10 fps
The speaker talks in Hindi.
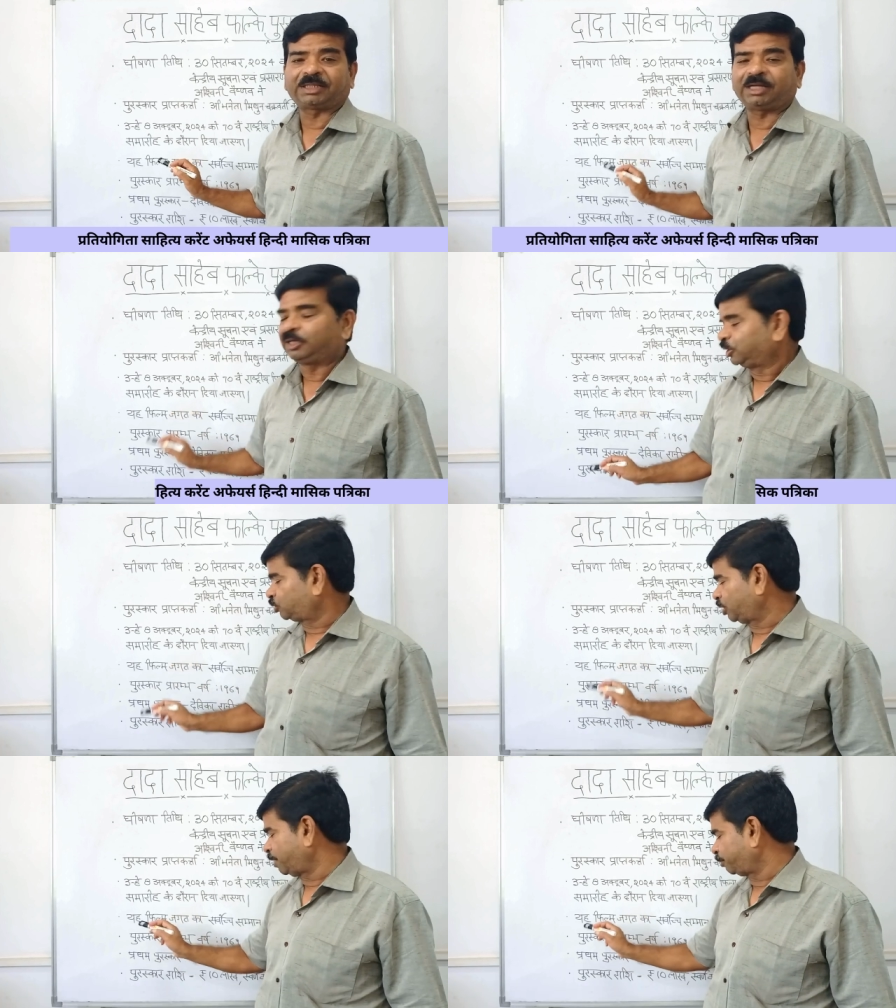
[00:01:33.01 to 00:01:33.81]
था
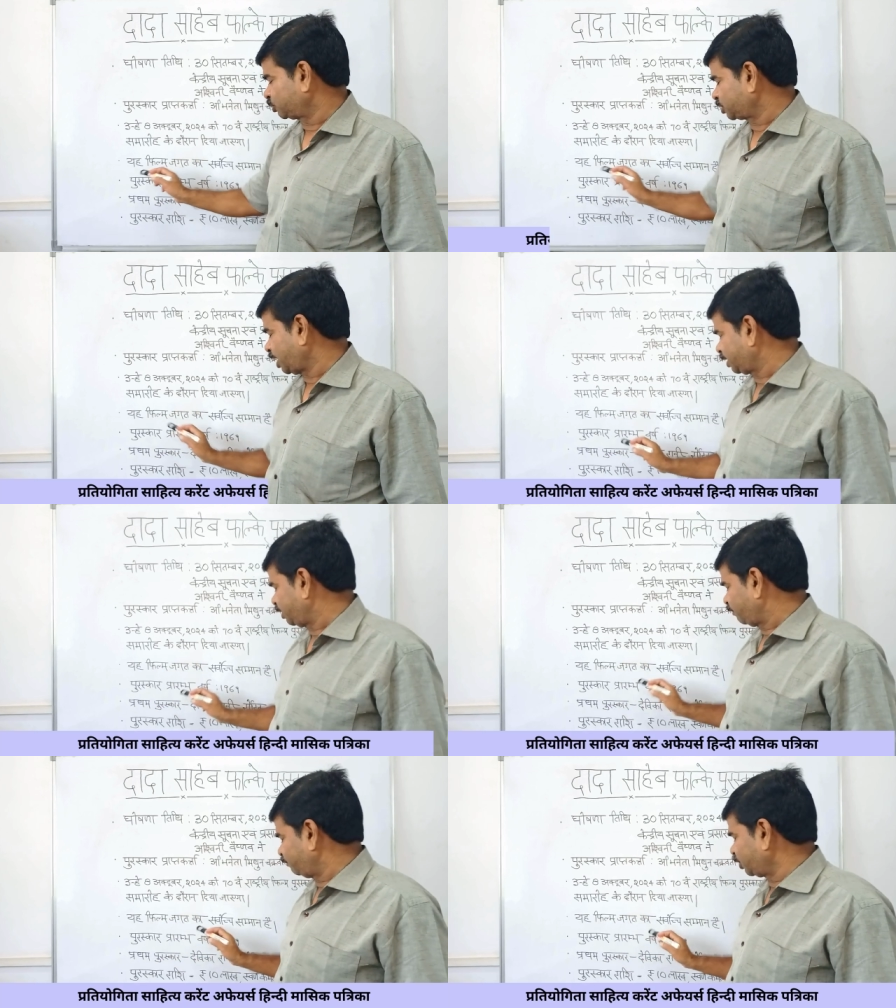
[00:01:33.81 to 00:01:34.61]
तो यह पुरस्कार
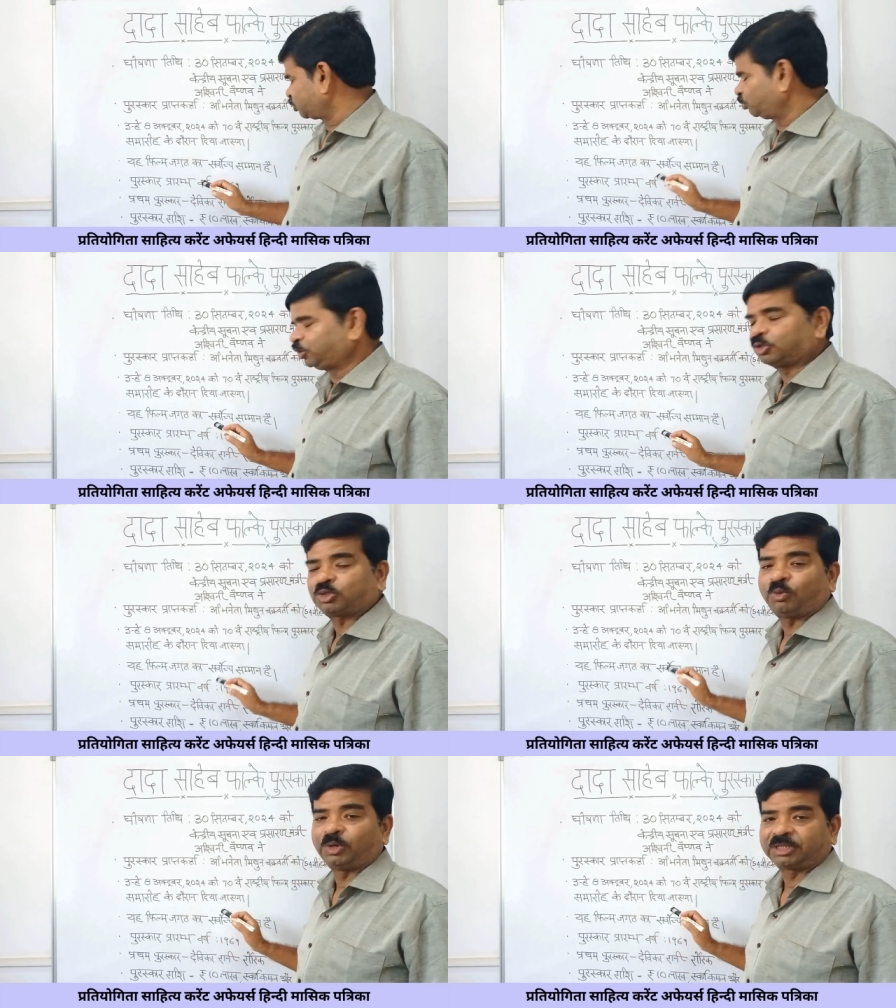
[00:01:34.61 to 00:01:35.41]
वर्ष उन्नीस